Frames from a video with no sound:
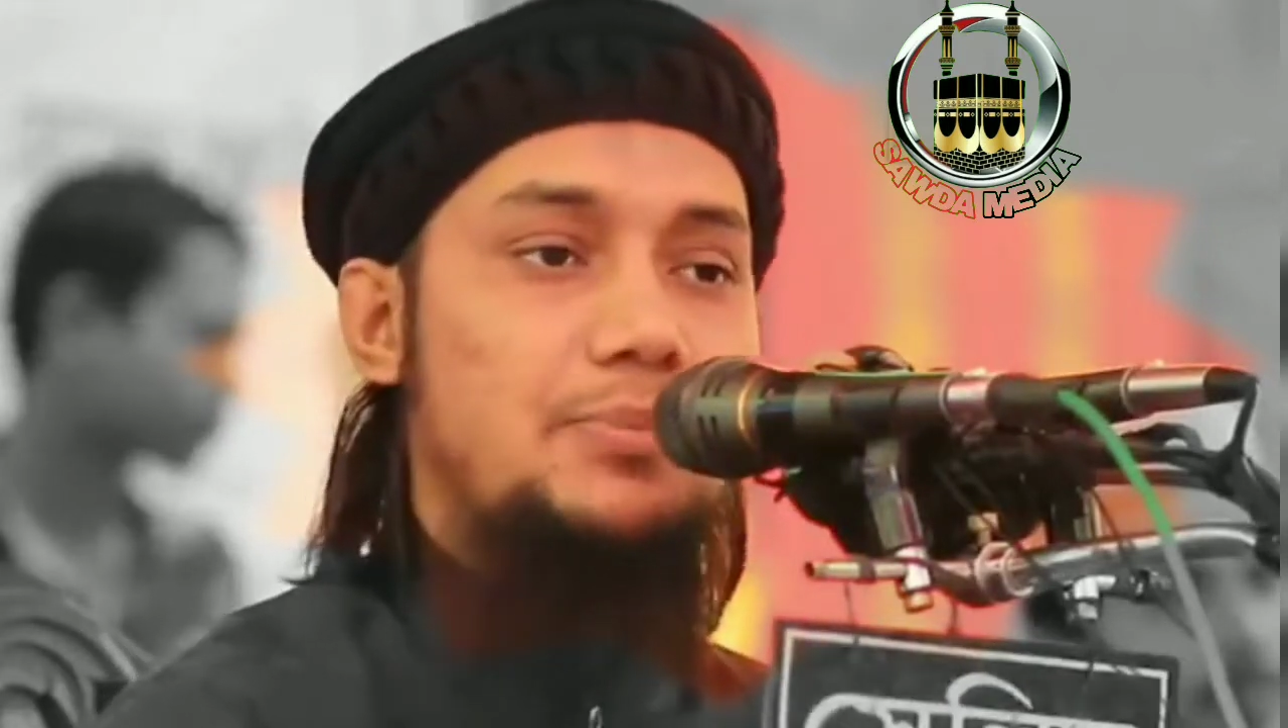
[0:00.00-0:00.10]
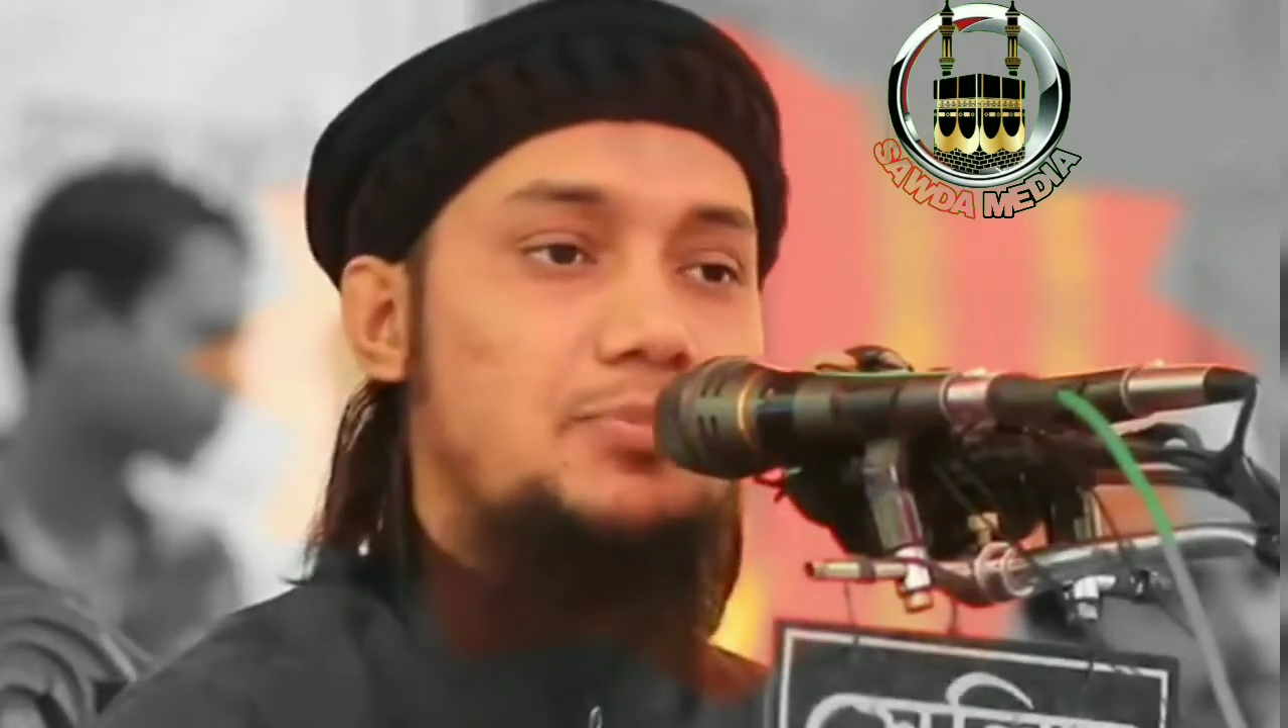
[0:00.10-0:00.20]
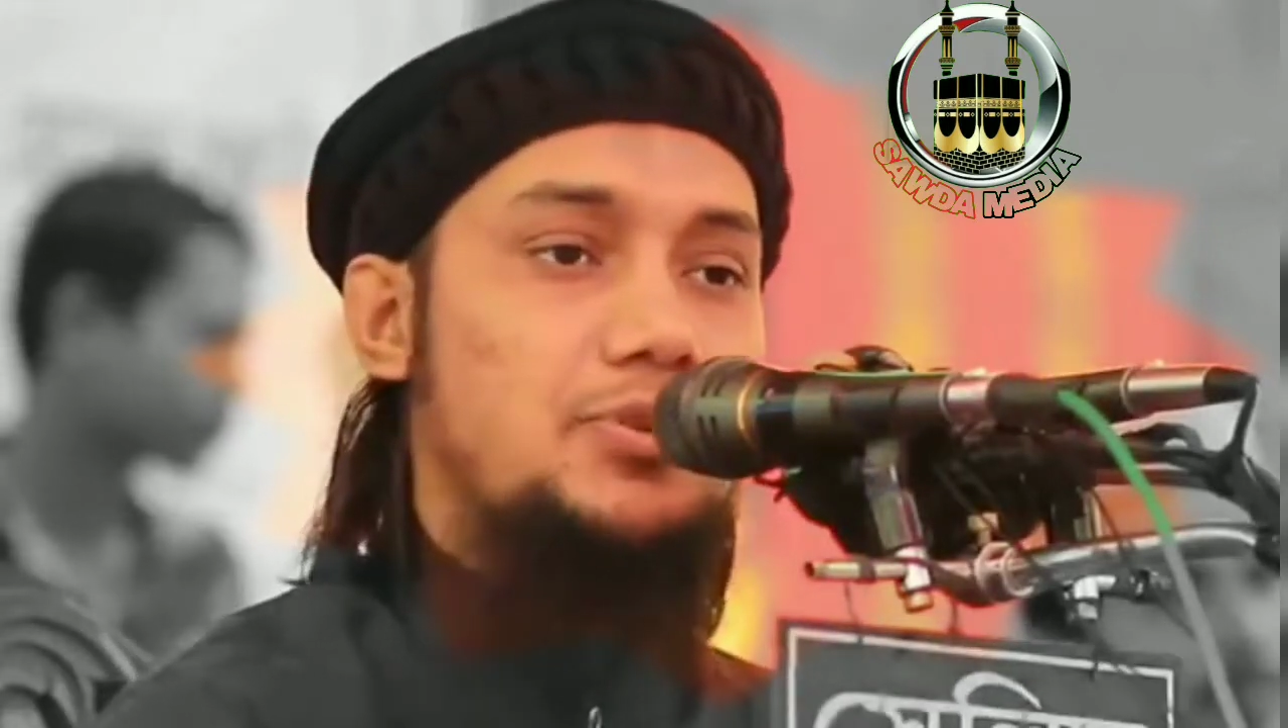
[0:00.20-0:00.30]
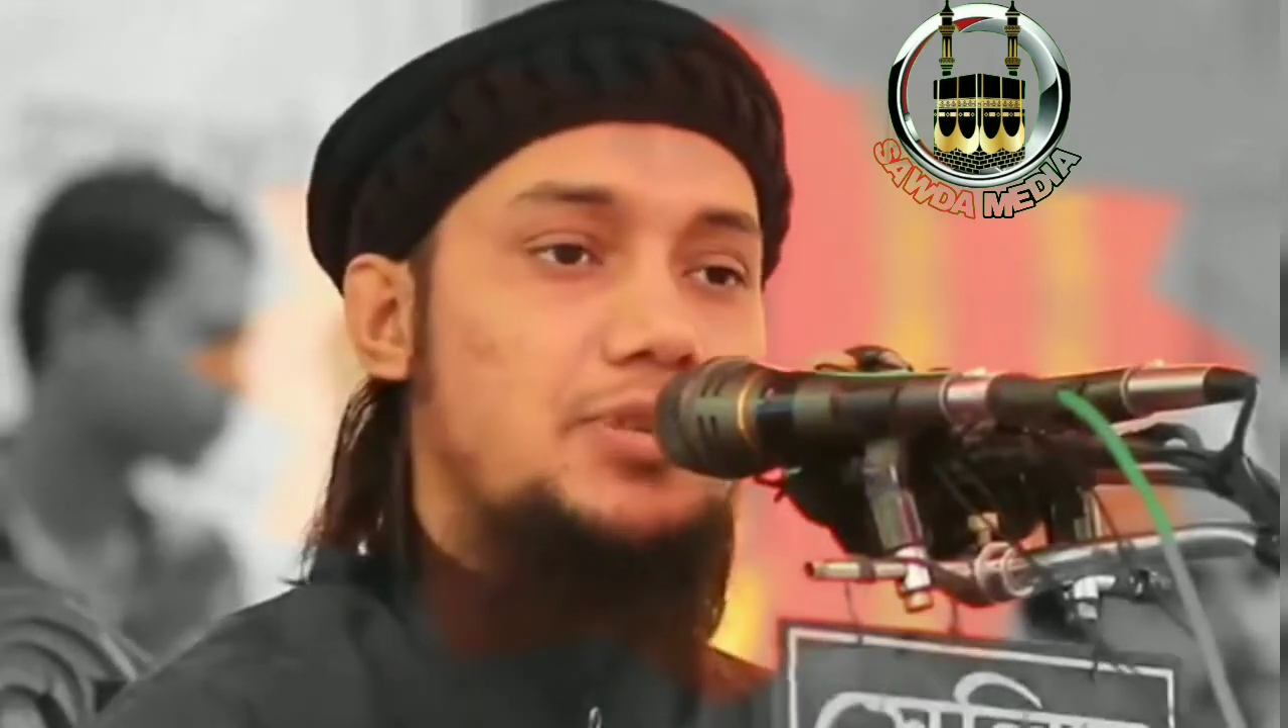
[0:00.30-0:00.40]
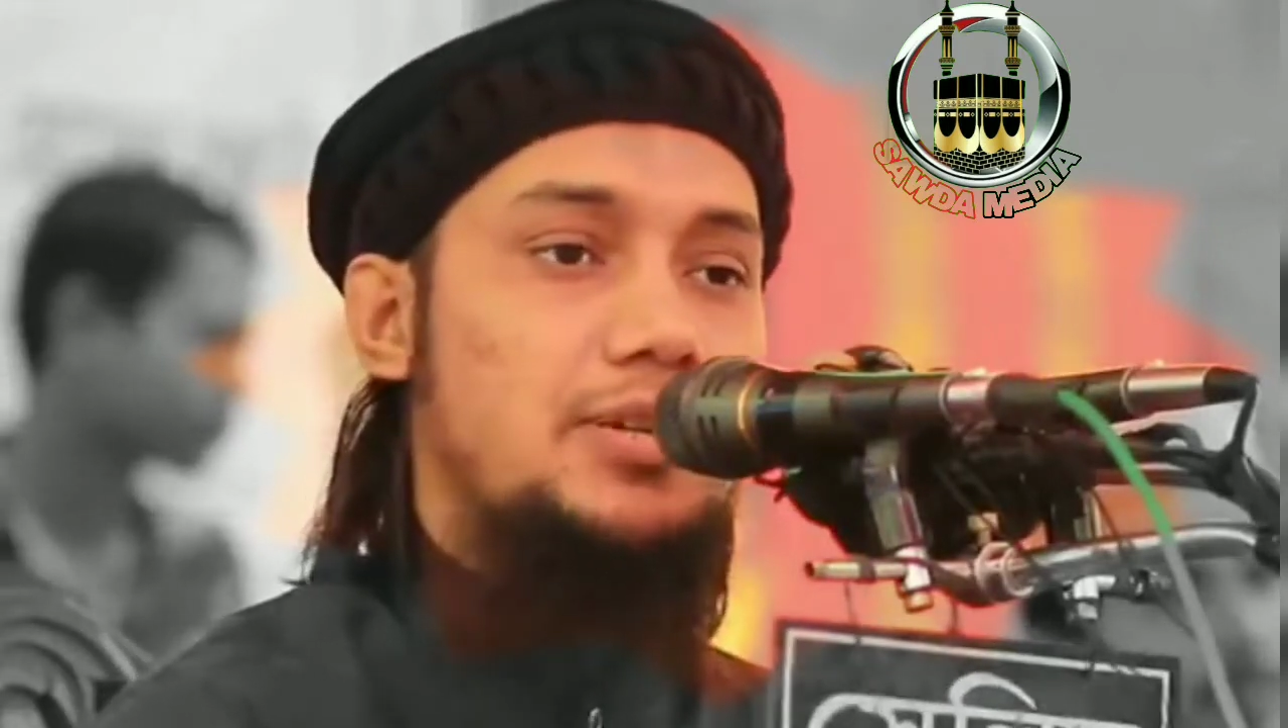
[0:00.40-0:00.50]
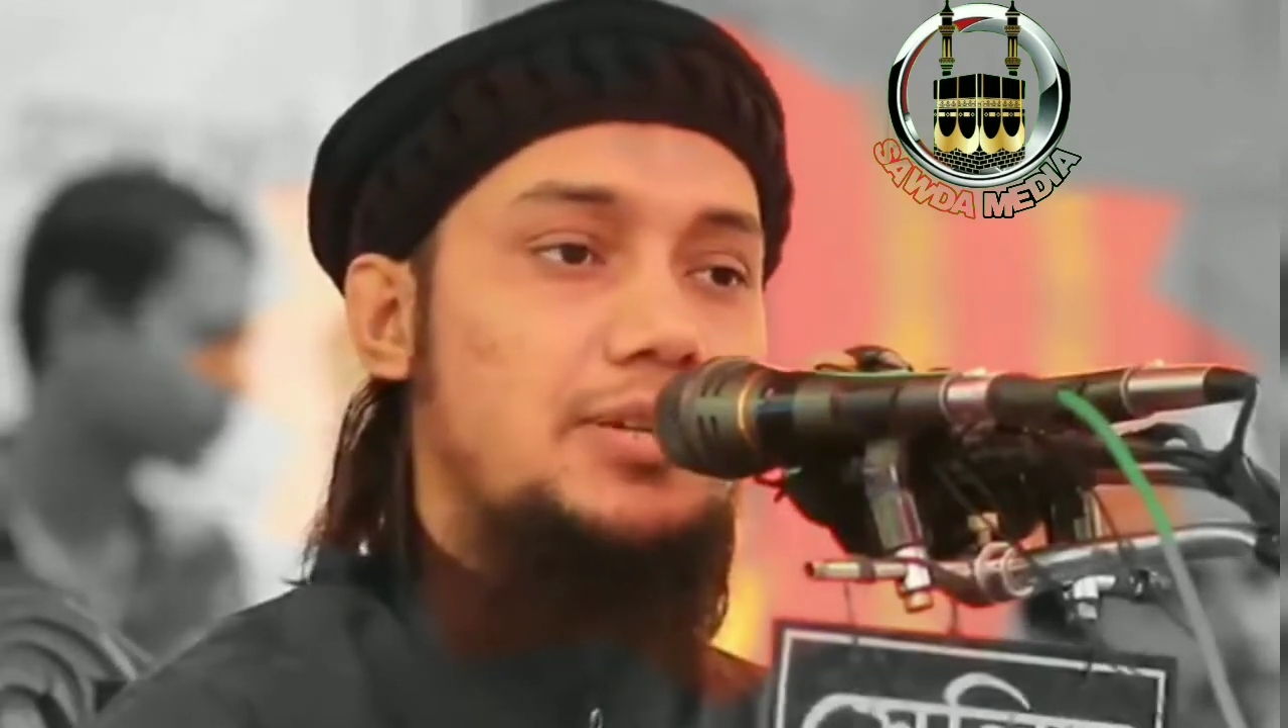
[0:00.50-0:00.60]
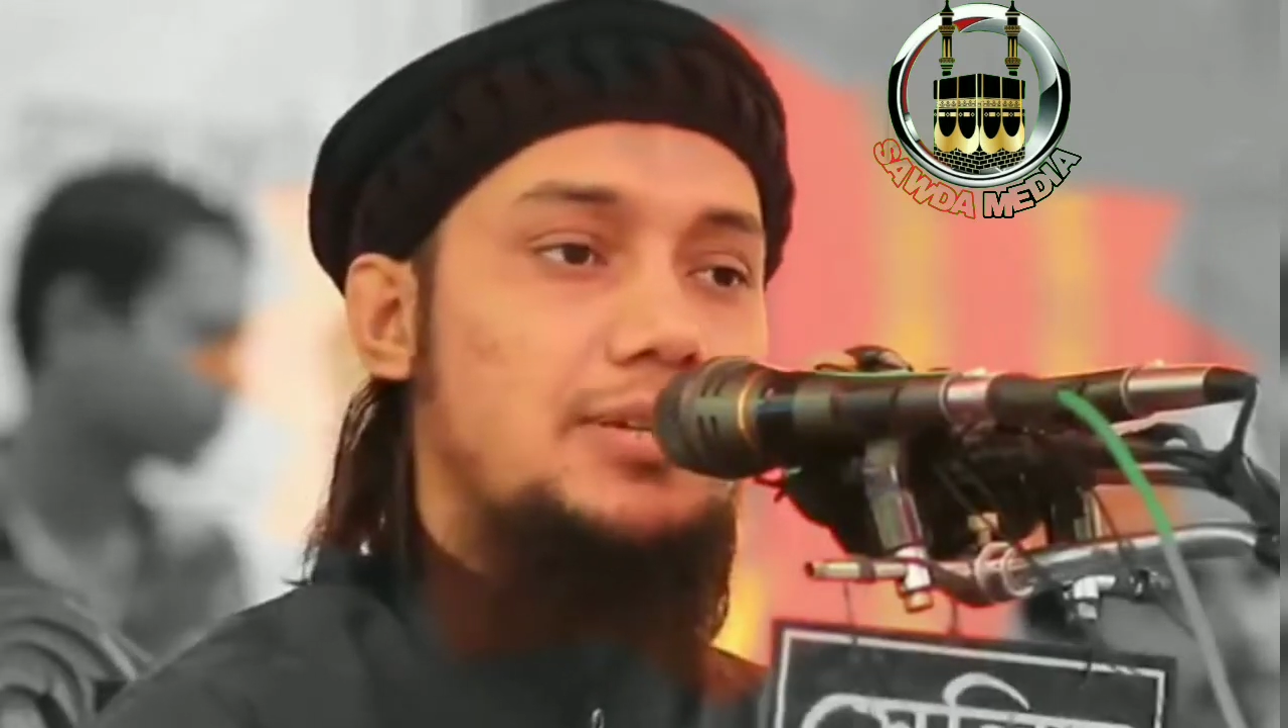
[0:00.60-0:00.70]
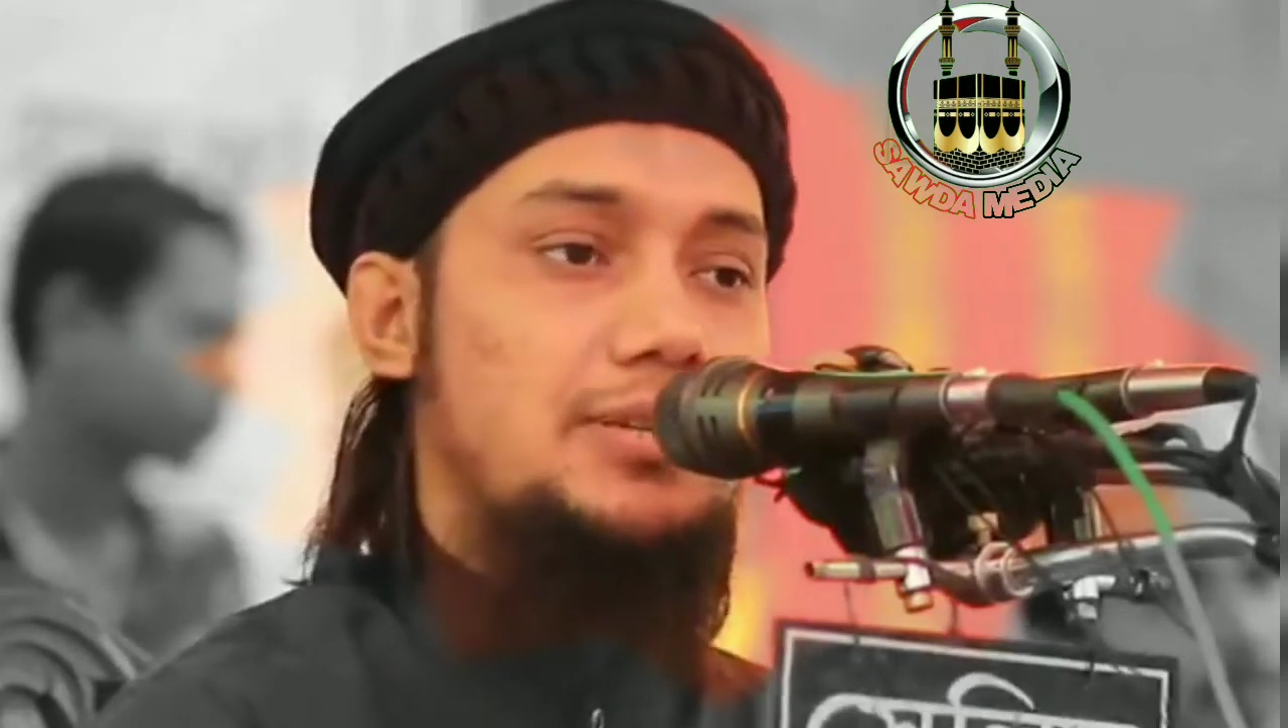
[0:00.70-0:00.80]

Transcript: কি পড়ছেন